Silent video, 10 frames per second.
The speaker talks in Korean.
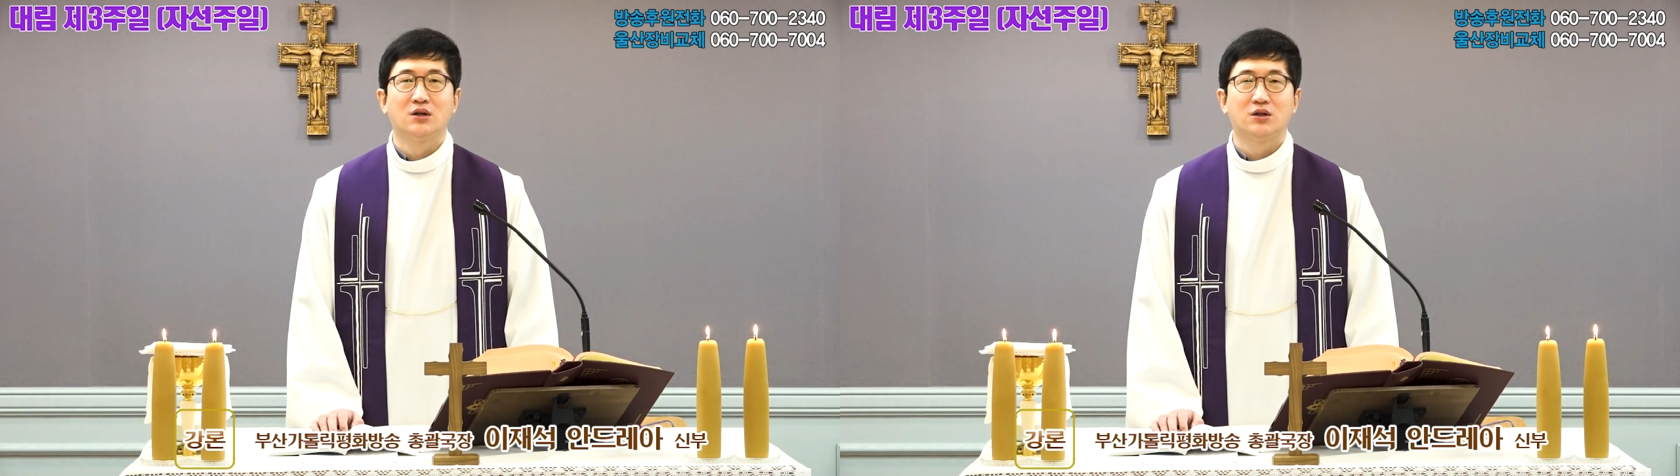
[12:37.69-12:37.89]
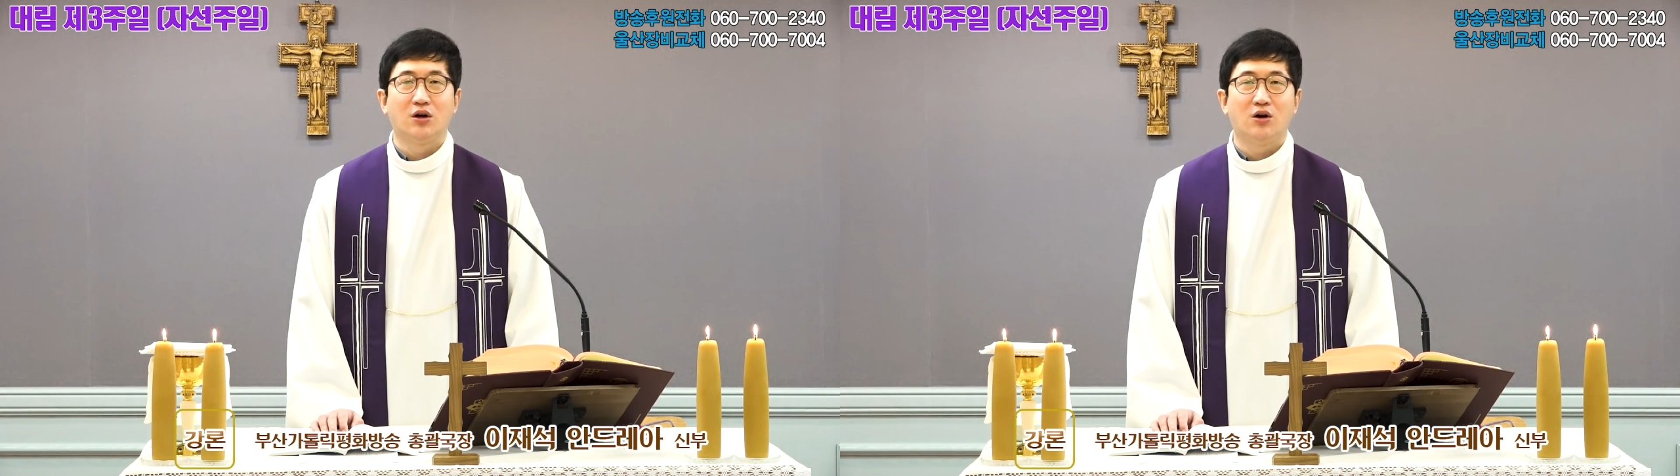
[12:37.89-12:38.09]

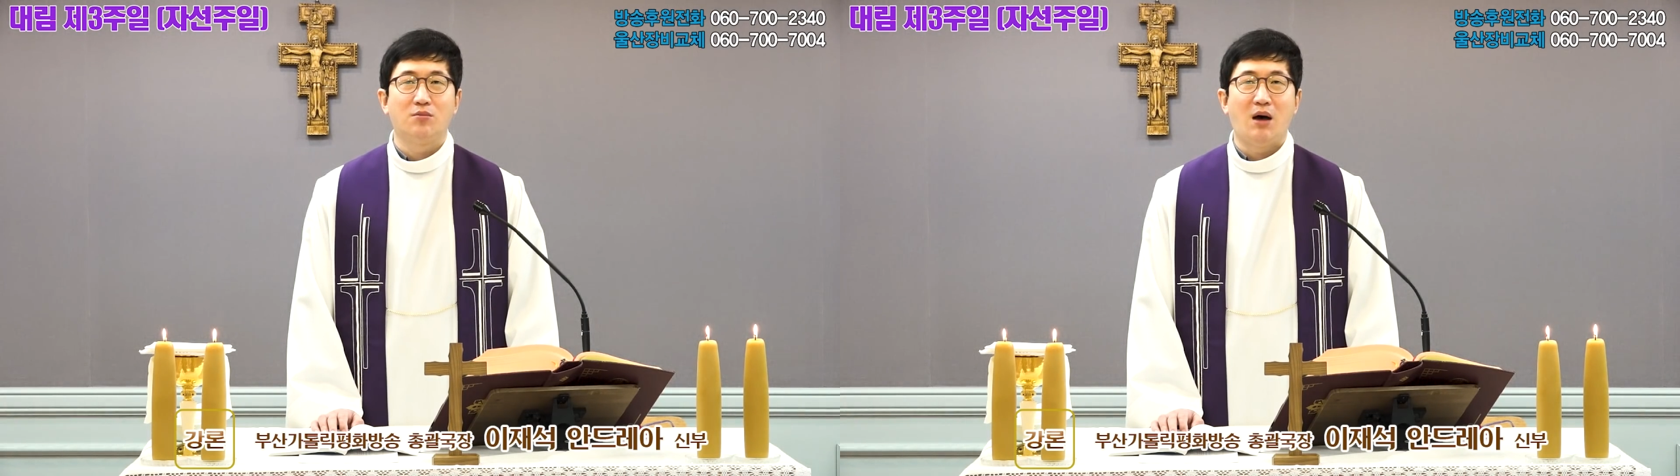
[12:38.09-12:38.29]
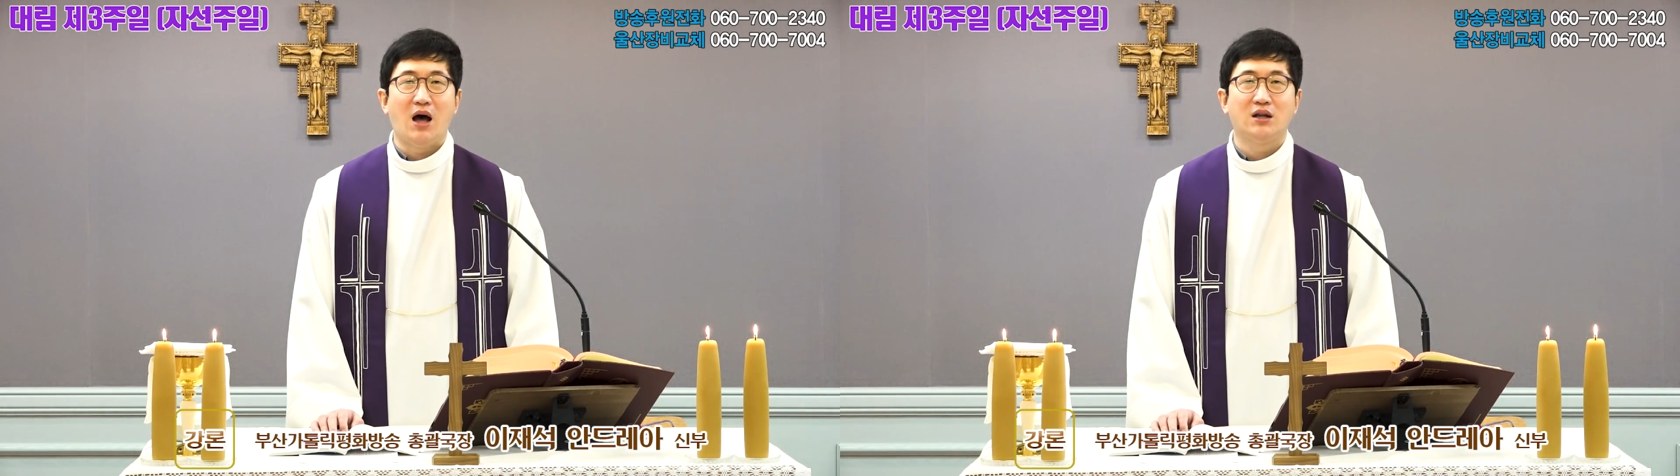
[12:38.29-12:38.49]
더
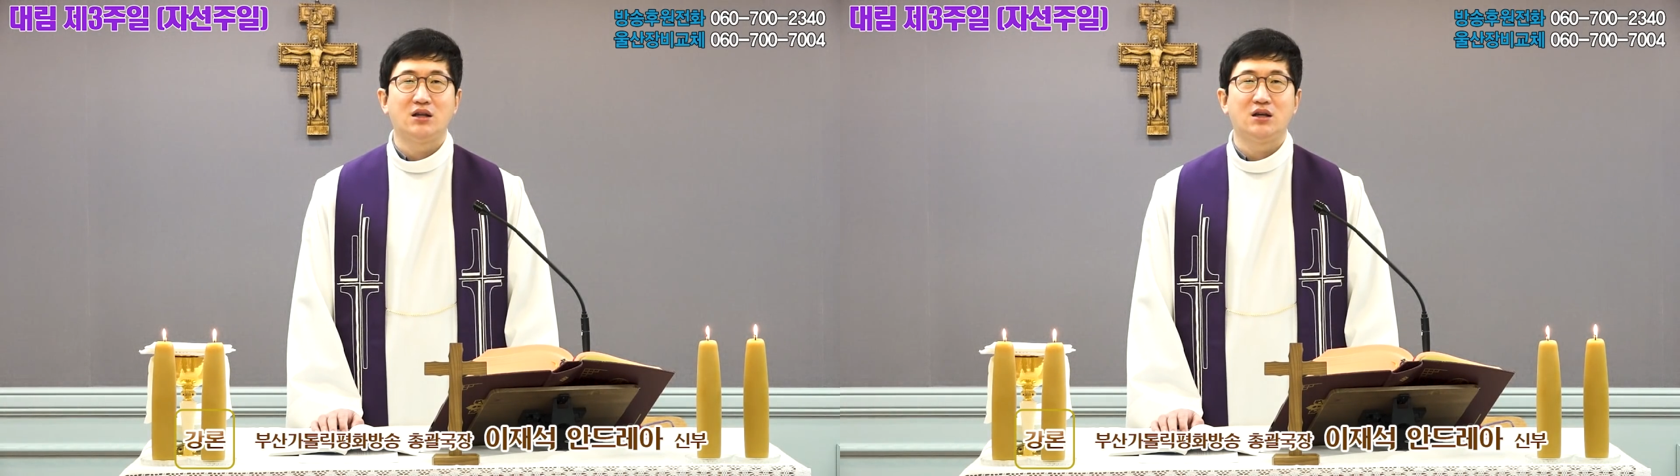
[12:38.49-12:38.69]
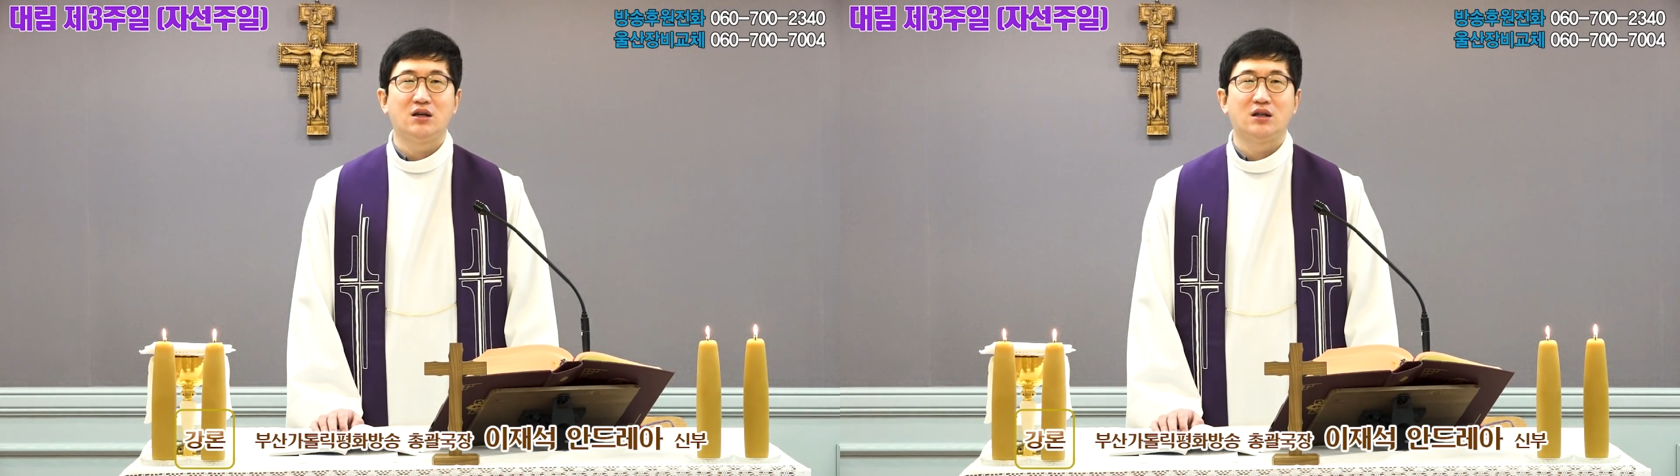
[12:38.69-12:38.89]

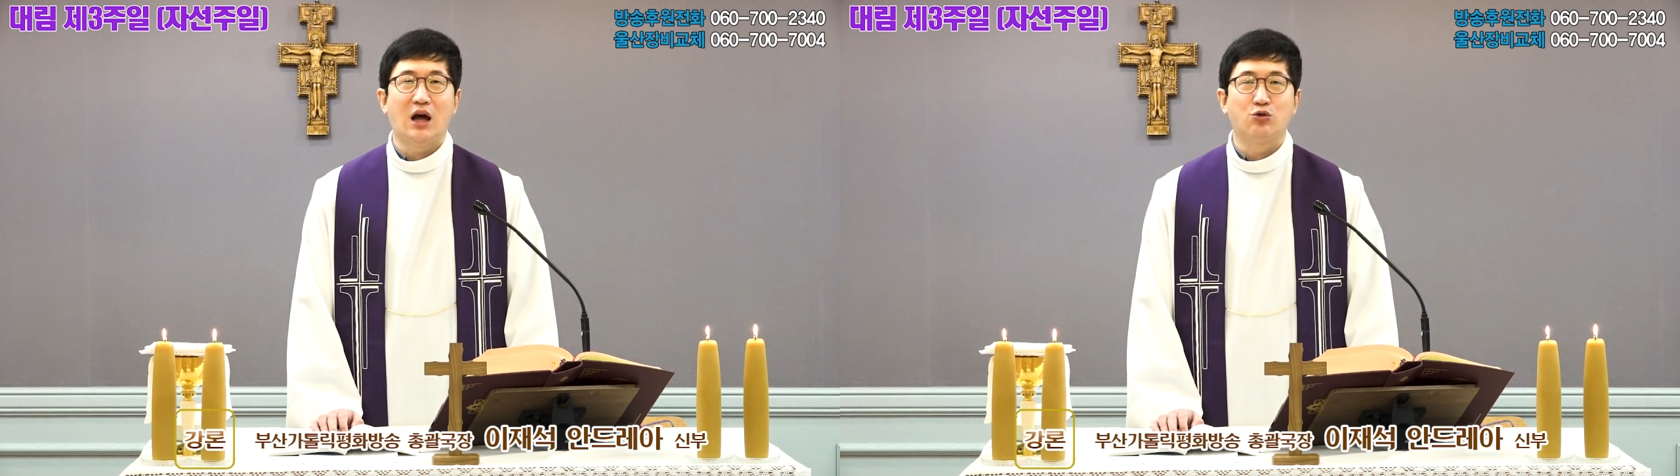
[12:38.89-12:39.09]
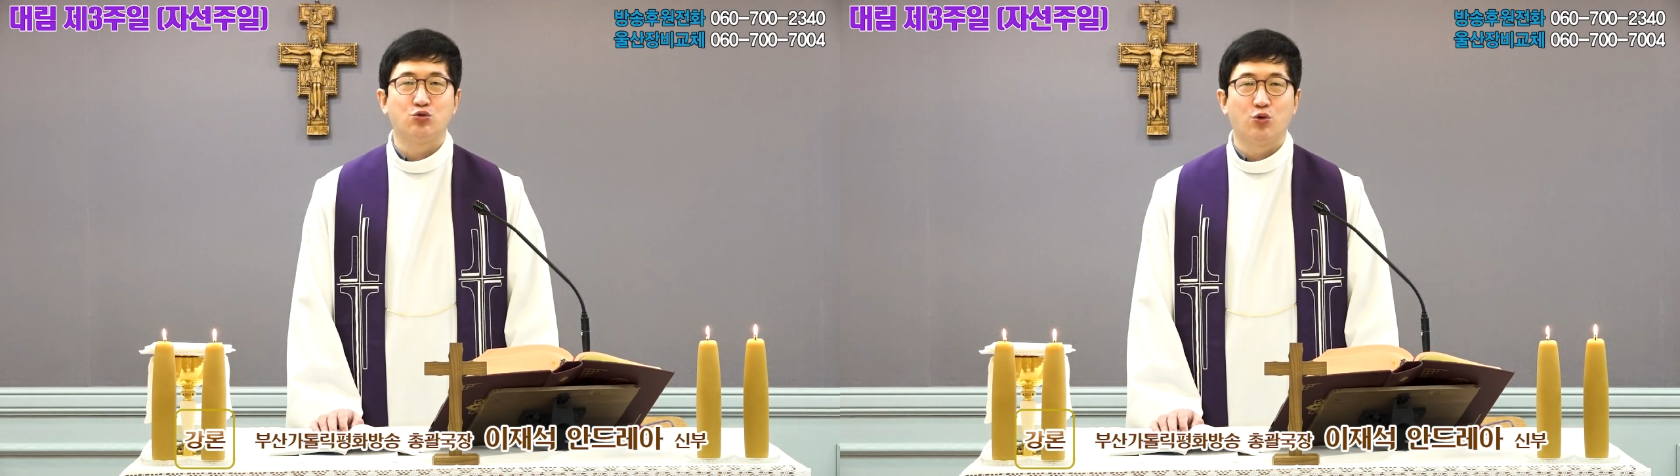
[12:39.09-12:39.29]
많이
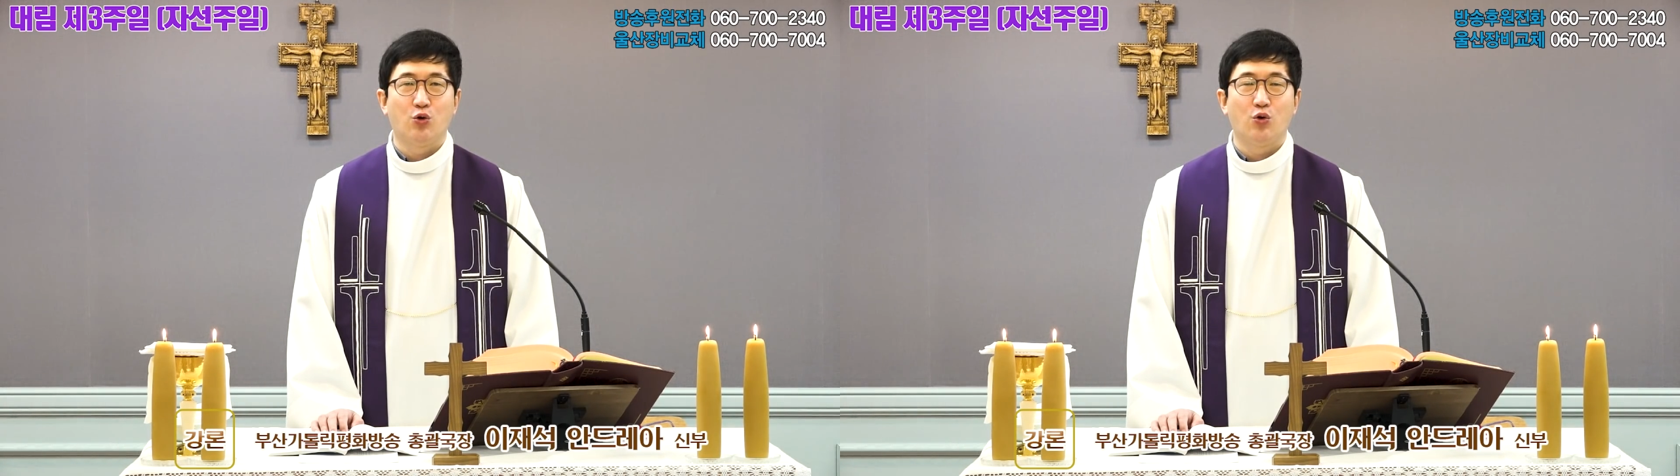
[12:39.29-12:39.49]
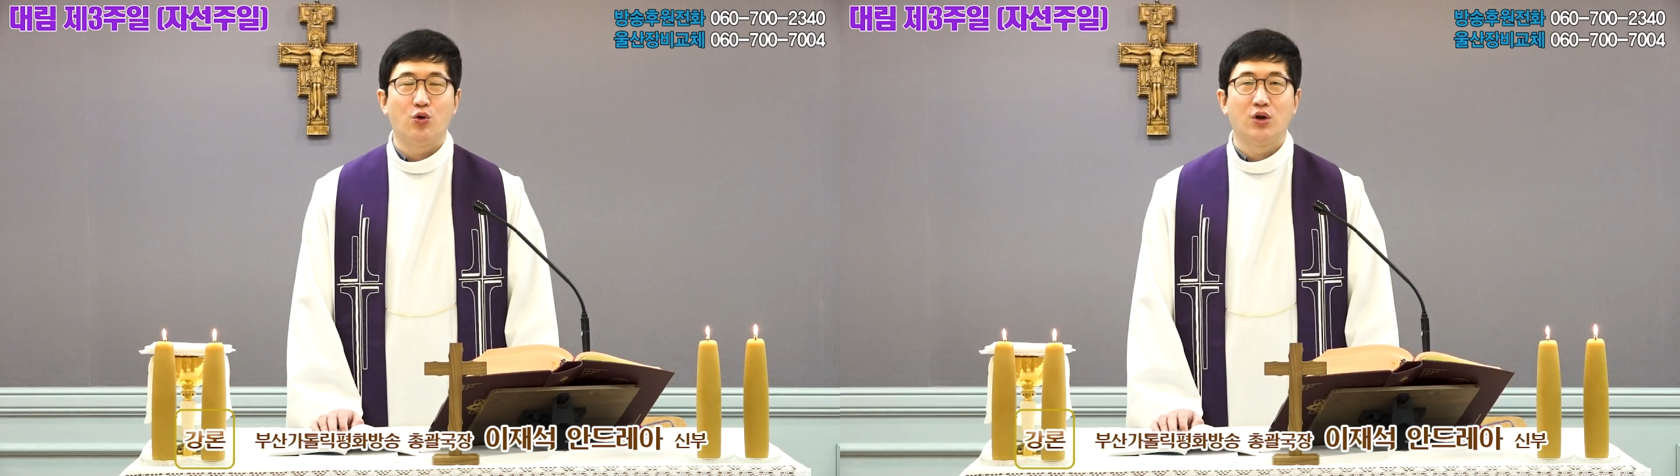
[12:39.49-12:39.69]

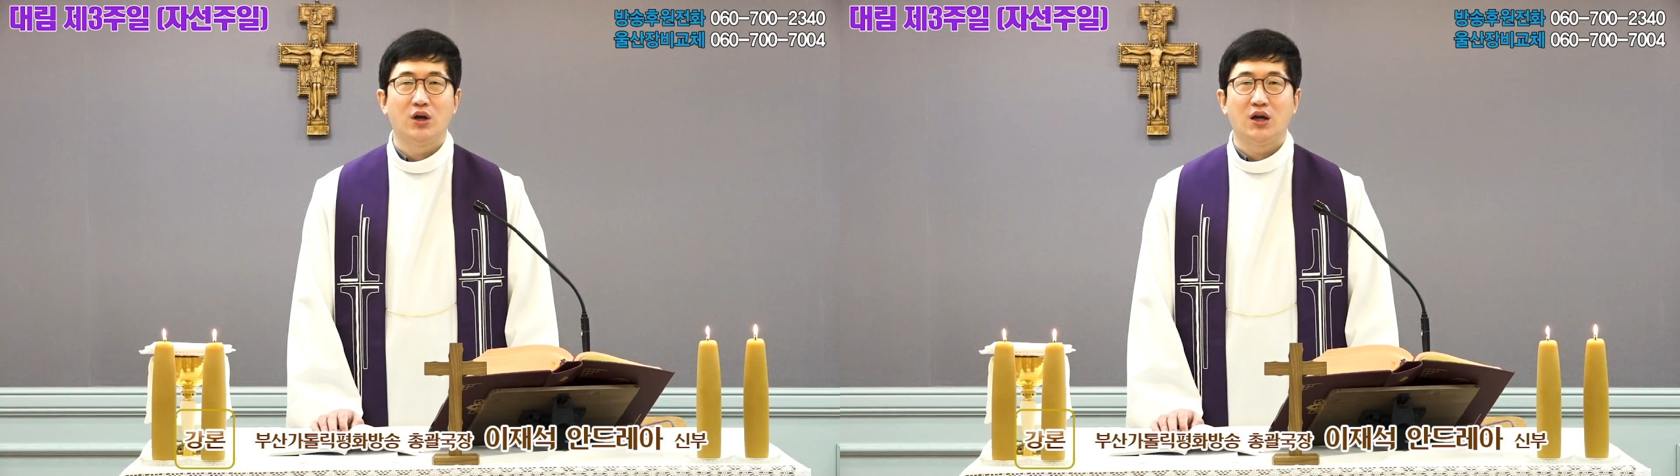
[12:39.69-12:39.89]
나누고